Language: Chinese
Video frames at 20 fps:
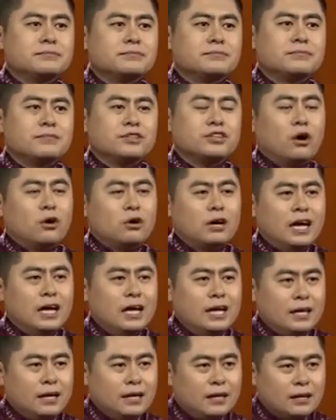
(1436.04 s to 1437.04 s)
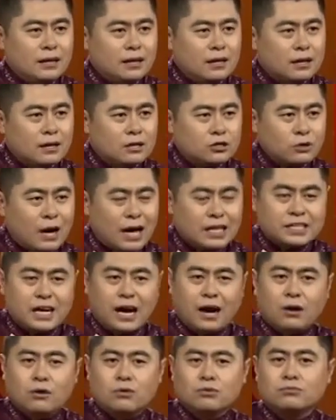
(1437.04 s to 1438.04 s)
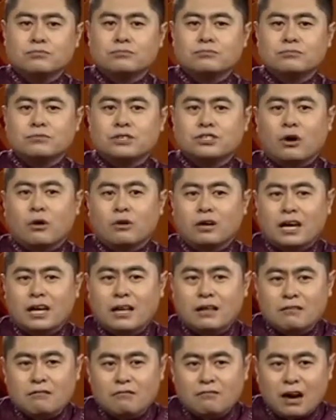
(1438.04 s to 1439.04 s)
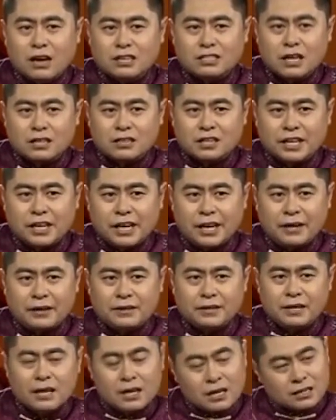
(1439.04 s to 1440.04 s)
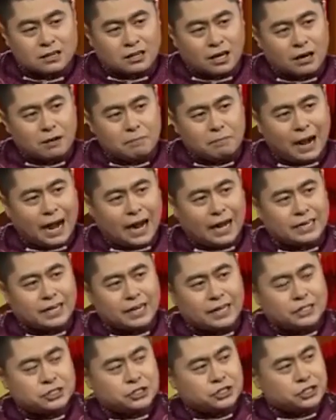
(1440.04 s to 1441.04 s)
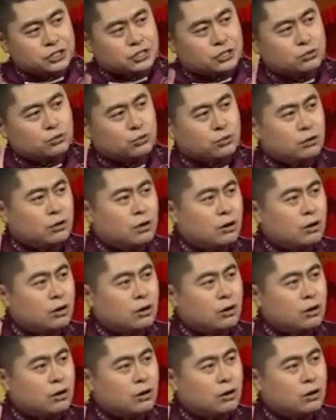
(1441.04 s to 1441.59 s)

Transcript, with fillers: 有人刷浆糊，有人往上贴，等把这制度。